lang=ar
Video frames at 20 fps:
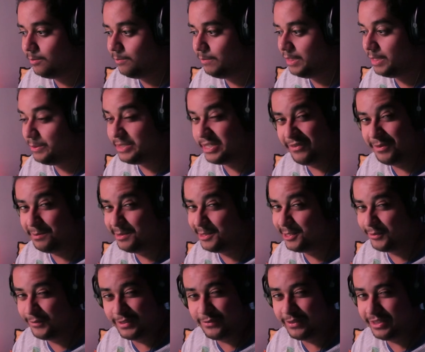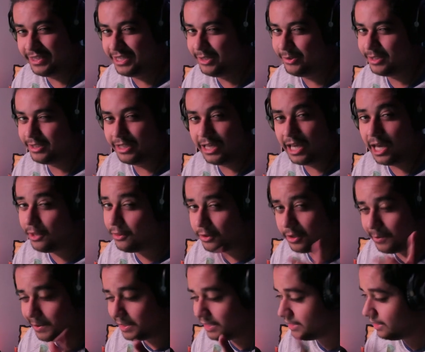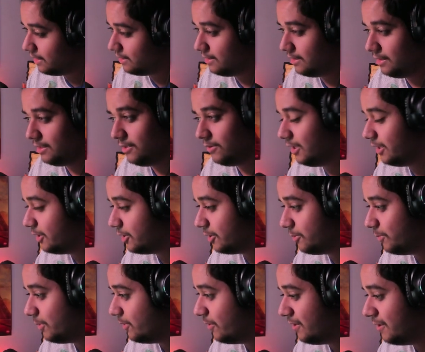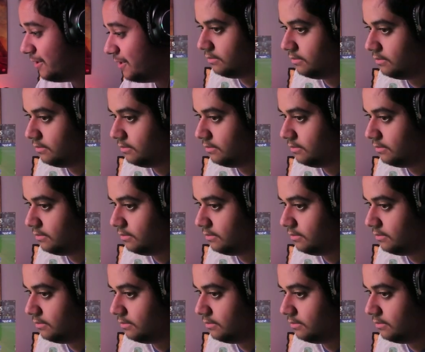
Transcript: ما نمشي في متروفيتش في الدوري يا حظك بالاتحاديه والله انكم محظوظين